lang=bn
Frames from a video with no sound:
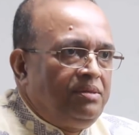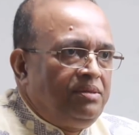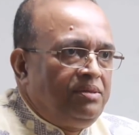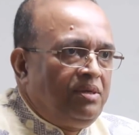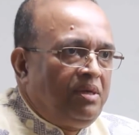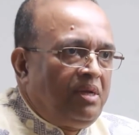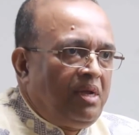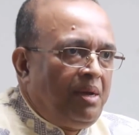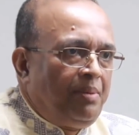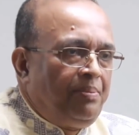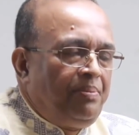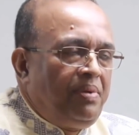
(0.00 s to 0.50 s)

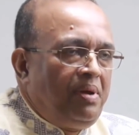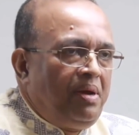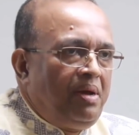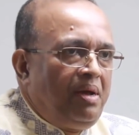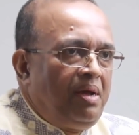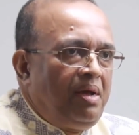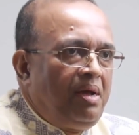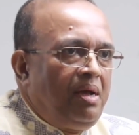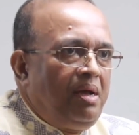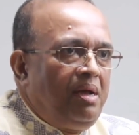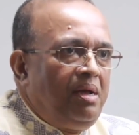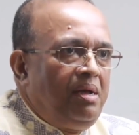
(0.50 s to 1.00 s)
জনাব
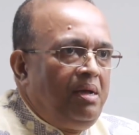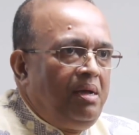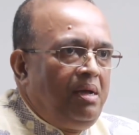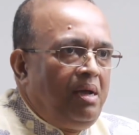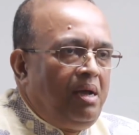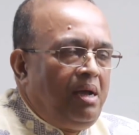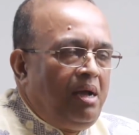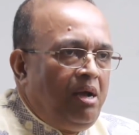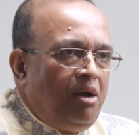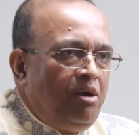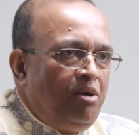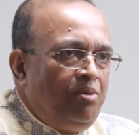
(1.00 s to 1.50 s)

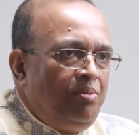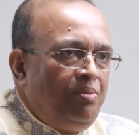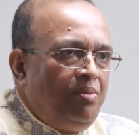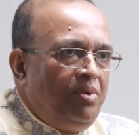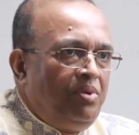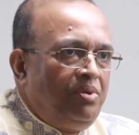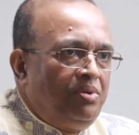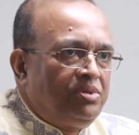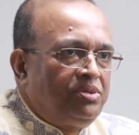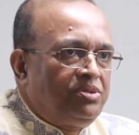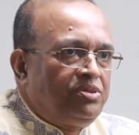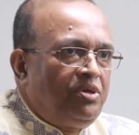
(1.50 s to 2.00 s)
আহম
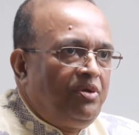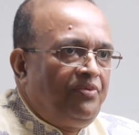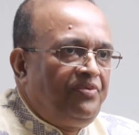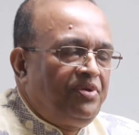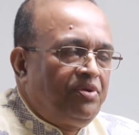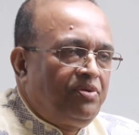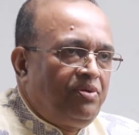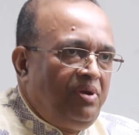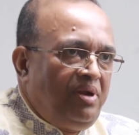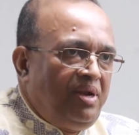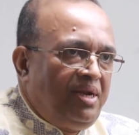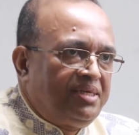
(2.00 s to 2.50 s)

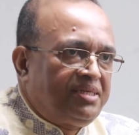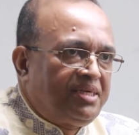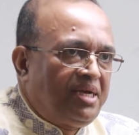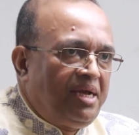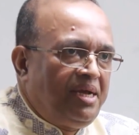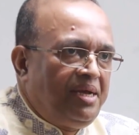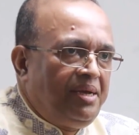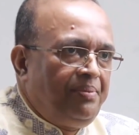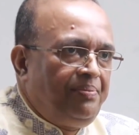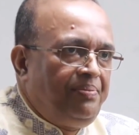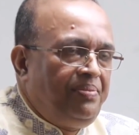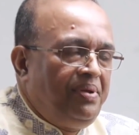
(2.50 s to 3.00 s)
শফিকুল্লাহ
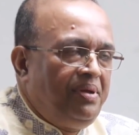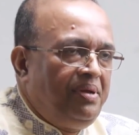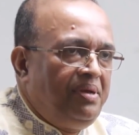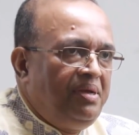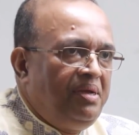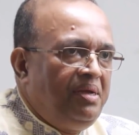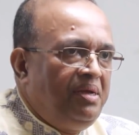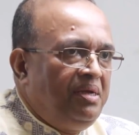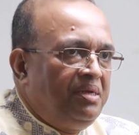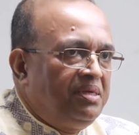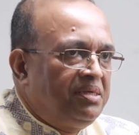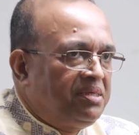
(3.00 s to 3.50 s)
সাহেব
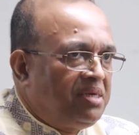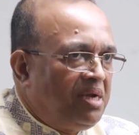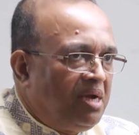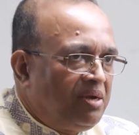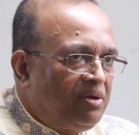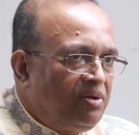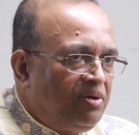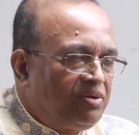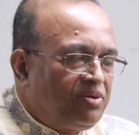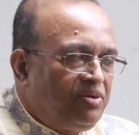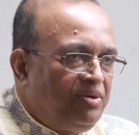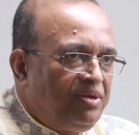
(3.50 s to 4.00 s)

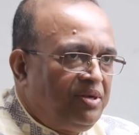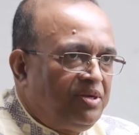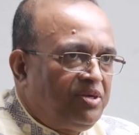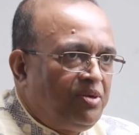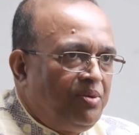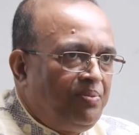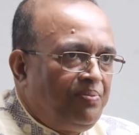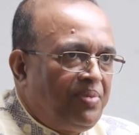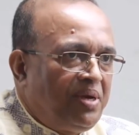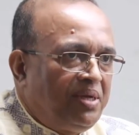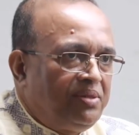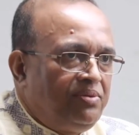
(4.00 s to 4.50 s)
সাংগঠনিক
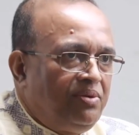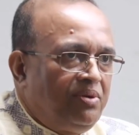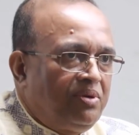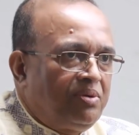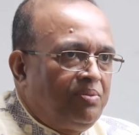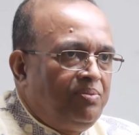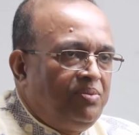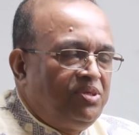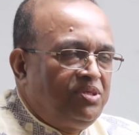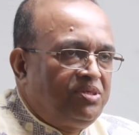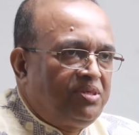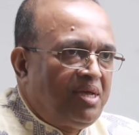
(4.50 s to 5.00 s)
সম্পাদক
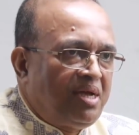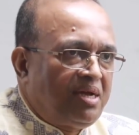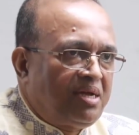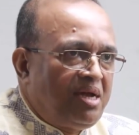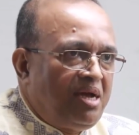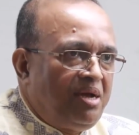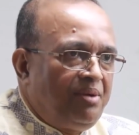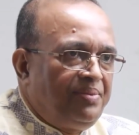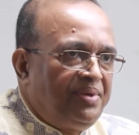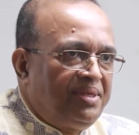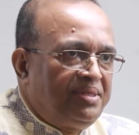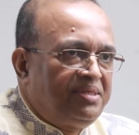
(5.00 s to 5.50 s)
মুস্তাক
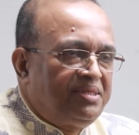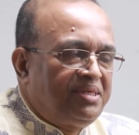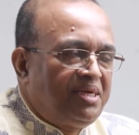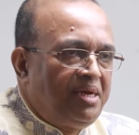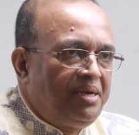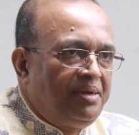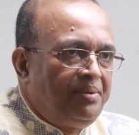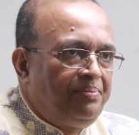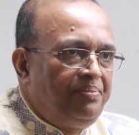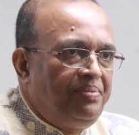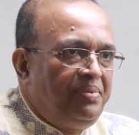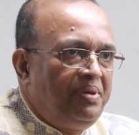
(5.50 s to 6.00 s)
আহমেদ
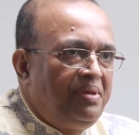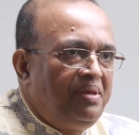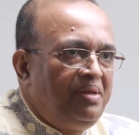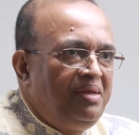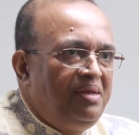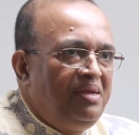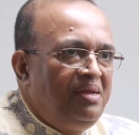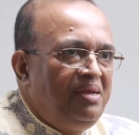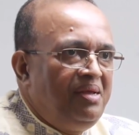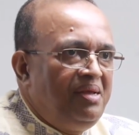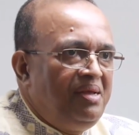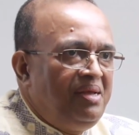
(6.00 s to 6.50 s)
সাহেব
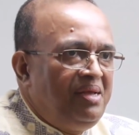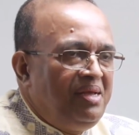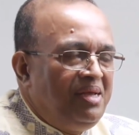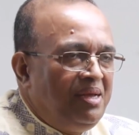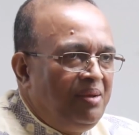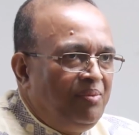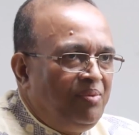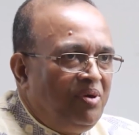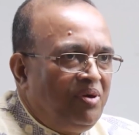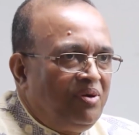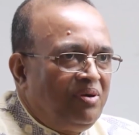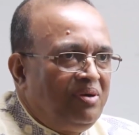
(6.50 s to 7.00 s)

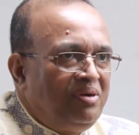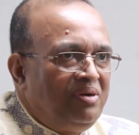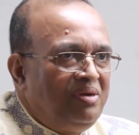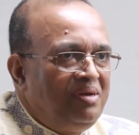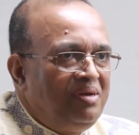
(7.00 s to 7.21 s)
এবং